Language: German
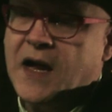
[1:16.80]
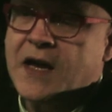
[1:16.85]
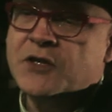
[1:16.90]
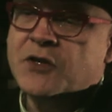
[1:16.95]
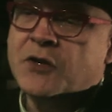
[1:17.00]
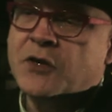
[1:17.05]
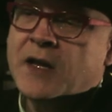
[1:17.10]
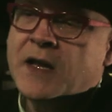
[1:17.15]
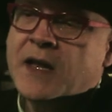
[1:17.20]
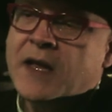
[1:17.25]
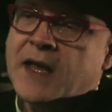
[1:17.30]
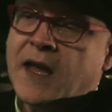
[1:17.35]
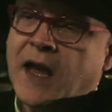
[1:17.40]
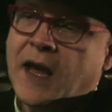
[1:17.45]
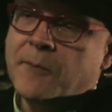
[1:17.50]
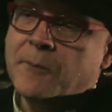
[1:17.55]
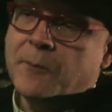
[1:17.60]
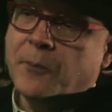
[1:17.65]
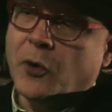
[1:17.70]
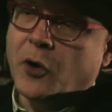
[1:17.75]
also
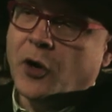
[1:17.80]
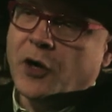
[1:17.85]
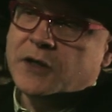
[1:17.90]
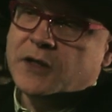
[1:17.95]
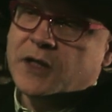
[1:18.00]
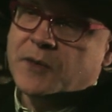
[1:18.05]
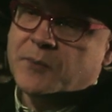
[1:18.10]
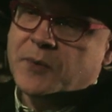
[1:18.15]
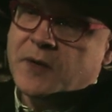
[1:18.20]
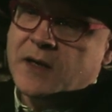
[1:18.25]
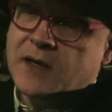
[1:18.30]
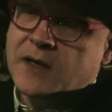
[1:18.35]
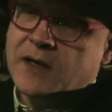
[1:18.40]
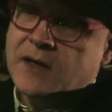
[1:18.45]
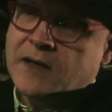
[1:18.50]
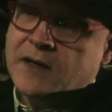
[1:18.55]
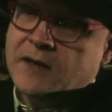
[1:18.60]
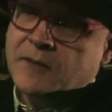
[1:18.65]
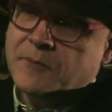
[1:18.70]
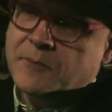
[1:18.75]
ein Porterbier
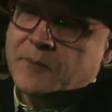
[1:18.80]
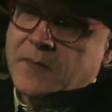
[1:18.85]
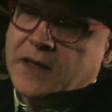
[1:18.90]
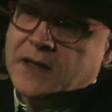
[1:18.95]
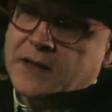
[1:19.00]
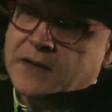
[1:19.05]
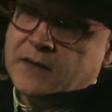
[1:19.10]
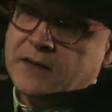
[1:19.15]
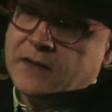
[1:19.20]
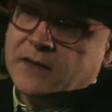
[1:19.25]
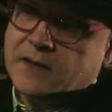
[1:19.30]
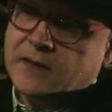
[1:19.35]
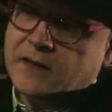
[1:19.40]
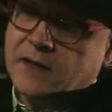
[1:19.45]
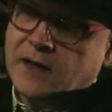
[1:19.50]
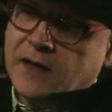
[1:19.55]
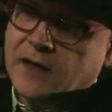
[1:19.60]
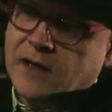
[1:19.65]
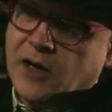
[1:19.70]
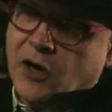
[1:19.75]
mit
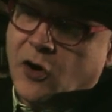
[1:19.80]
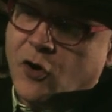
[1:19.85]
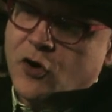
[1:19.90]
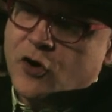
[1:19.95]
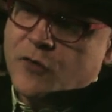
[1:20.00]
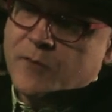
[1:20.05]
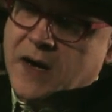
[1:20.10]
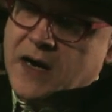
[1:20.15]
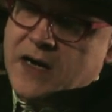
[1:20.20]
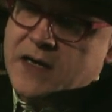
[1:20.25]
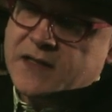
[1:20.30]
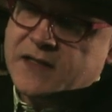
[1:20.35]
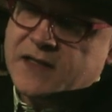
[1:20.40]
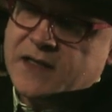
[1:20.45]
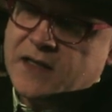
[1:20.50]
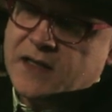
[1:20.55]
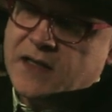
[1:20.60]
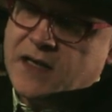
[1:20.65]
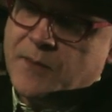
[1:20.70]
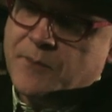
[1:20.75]

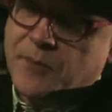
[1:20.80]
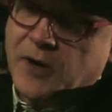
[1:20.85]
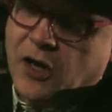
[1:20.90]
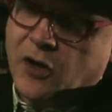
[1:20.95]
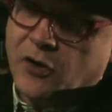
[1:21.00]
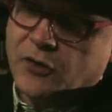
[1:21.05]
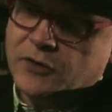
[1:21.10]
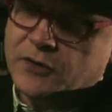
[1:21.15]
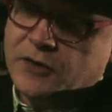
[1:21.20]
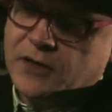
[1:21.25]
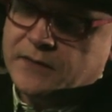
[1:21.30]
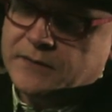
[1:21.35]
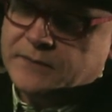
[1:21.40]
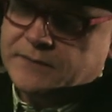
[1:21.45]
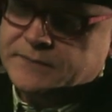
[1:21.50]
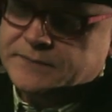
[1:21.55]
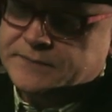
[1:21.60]
Rauchmalz gebraut.